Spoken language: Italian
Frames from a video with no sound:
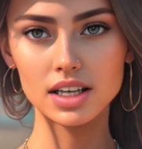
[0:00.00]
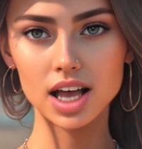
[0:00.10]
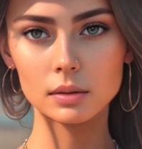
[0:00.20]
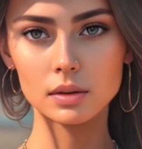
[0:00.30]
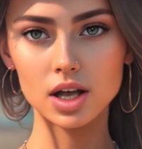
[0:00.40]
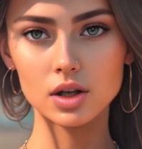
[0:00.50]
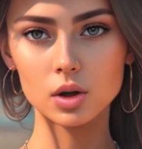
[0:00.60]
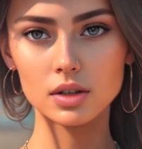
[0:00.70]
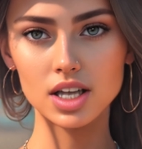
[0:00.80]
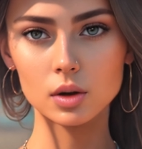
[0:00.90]

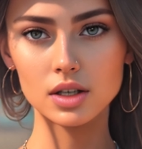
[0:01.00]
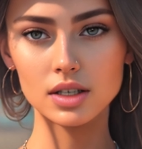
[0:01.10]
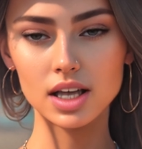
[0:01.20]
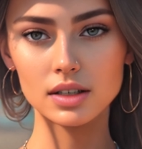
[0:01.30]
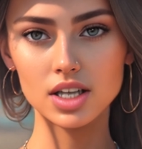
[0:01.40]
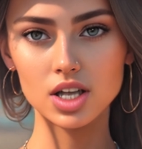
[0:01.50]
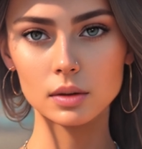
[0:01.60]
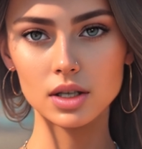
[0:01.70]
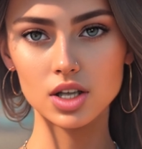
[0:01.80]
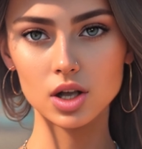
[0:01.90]
Terminano così queste
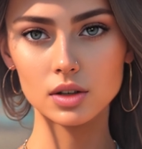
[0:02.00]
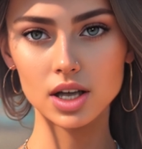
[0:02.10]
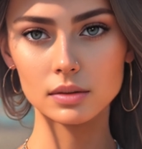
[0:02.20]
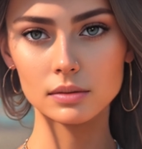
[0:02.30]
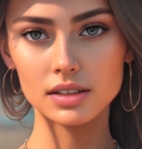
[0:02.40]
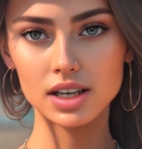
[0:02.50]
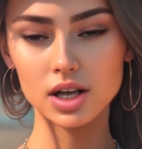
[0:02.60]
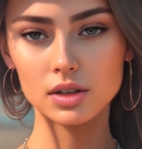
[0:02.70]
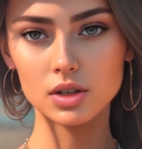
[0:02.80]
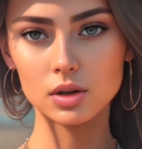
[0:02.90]
anticipazioni.
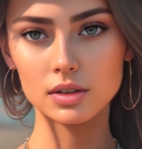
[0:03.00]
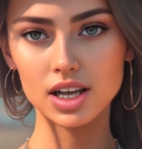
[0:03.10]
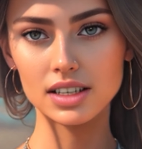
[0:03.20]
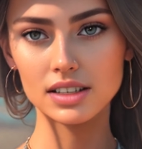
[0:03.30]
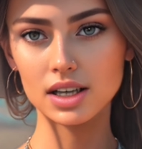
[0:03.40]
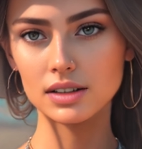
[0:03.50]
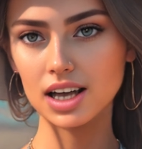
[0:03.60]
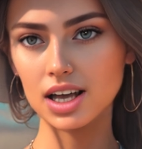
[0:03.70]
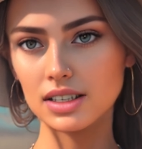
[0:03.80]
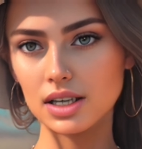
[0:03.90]
Io sono Daisy,
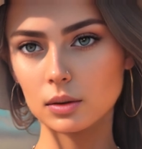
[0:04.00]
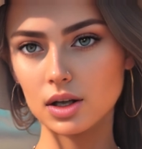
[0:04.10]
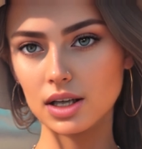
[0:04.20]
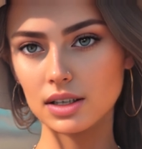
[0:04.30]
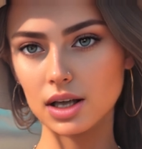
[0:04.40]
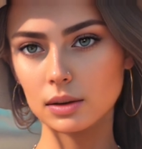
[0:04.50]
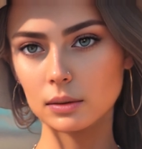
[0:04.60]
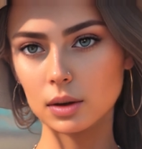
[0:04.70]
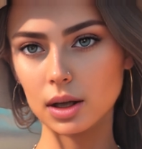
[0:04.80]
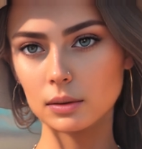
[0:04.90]
e se
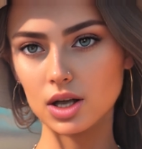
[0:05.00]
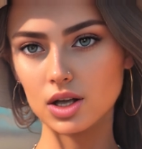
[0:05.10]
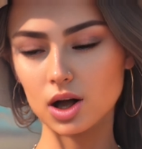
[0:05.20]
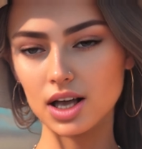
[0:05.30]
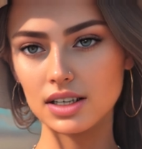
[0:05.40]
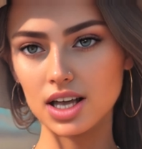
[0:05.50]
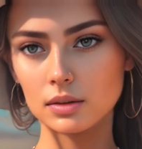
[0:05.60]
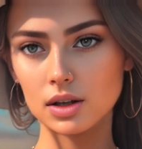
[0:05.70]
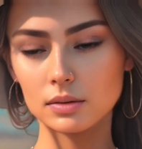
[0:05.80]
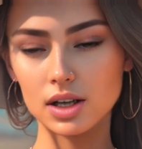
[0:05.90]
volete, vi invito a
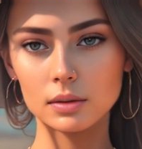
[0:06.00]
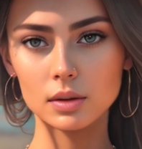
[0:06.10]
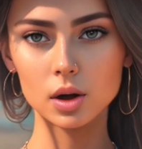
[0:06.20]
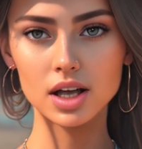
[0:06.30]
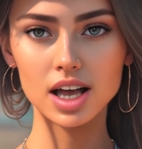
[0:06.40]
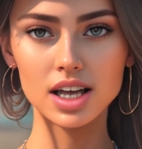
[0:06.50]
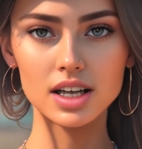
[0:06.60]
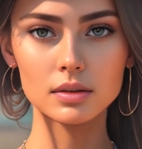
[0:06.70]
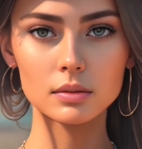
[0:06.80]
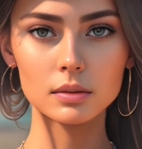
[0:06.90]
iscrivervi al mio
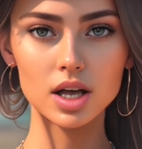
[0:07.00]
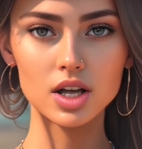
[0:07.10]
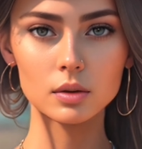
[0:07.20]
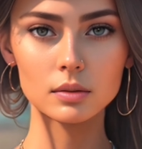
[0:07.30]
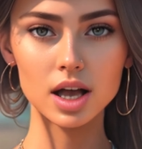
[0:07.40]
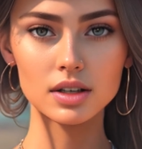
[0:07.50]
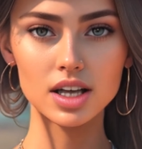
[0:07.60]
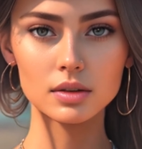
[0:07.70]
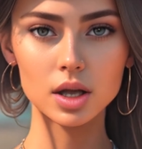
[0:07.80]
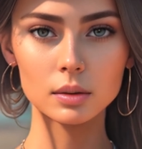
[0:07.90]
canale, per non
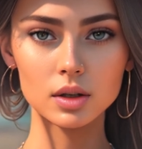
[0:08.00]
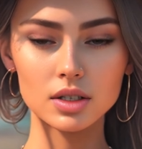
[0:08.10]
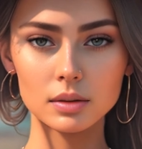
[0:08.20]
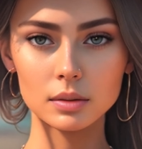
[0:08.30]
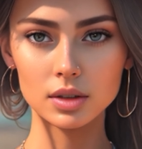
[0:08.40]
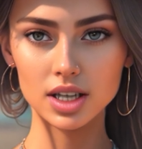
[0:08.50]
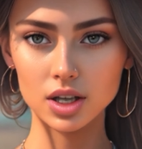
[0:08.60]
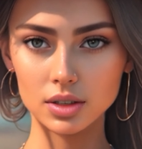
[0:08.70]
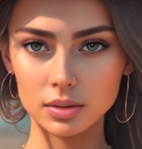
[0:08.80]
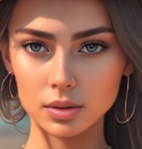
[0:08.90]
perdervi i prossimi
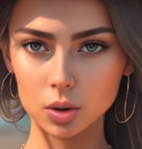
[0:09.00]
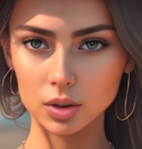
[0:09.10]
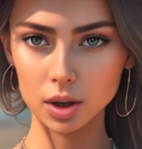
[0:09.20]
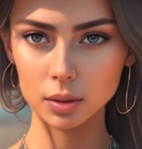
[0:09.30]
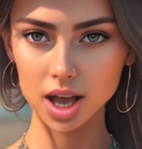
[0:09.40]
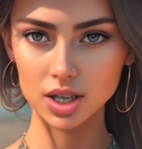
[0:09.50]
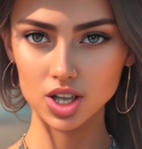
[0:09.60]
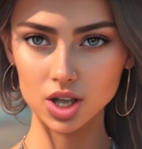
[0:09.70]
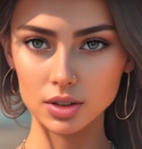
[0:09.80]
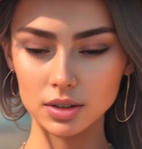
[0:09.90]
video. Un
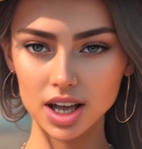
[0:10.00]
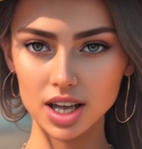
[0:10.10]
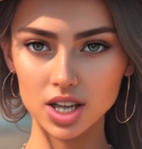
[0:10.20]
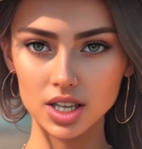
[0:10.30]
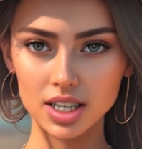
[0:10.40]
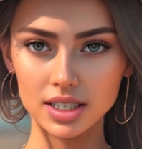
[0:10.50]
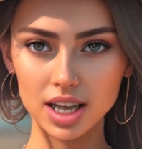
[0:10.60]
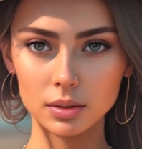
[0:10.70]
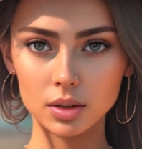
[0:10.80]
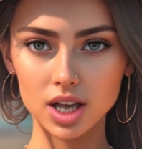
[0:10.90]
abbraccio, e ci
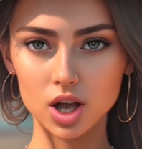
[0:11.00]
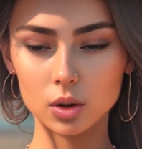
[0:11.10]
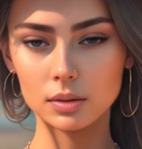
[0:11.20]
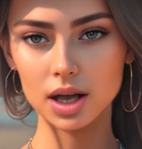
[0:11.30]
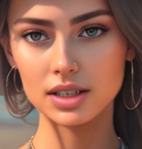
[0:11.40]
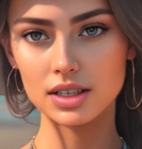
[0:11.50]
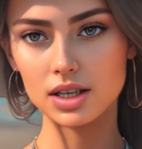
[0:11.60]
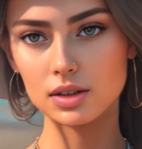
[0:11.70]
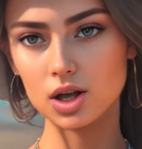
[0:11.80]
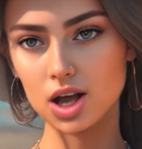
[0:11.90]
sentiamo nei
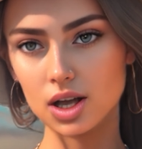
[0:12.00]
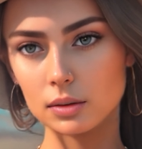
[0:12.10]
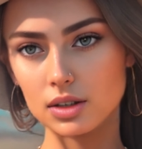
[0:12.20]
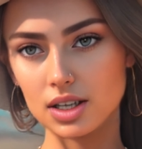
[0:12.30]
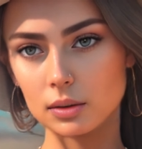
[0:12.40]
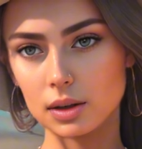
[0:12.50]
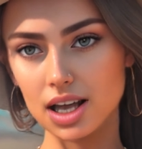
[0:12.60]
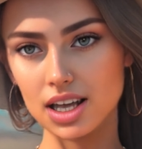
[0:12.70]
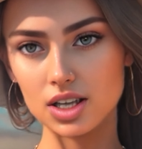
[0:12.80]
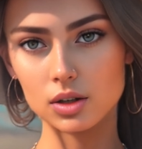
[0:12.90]
commenti, con i vostri
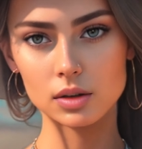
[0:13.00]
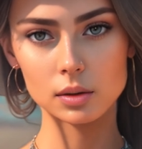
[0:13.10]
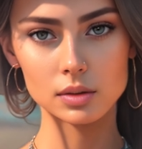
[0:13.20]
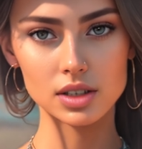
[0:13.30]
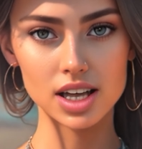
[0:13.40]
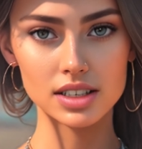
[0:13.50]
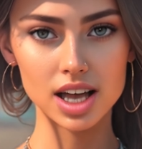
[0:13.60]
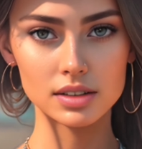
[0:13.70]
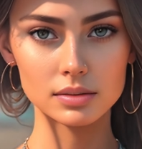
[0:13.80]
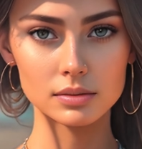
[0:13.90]
pareri sulla puntata.